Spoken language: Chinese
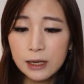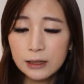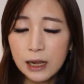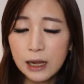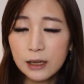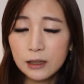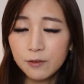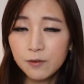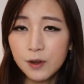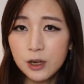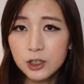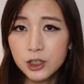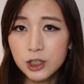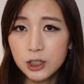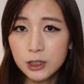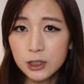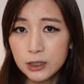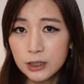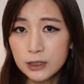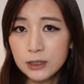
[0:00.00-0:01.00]
他的方
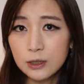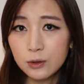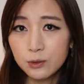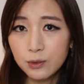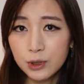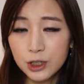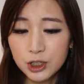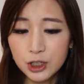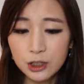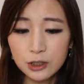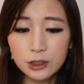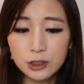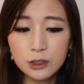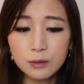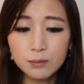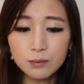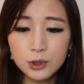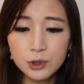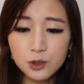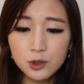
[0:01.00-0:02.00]
式已经对整
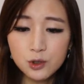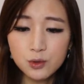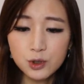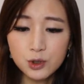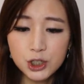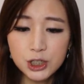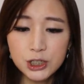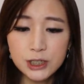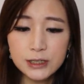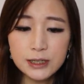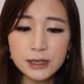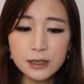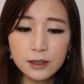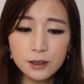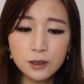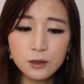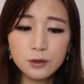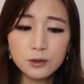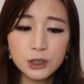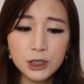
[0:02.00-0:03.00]
个民主世界
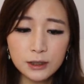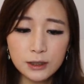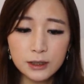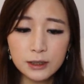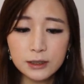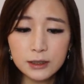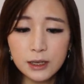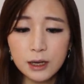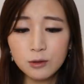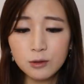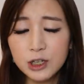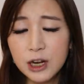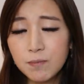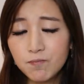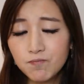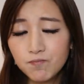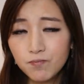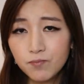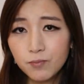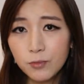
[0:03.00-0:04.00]
构成了挑战。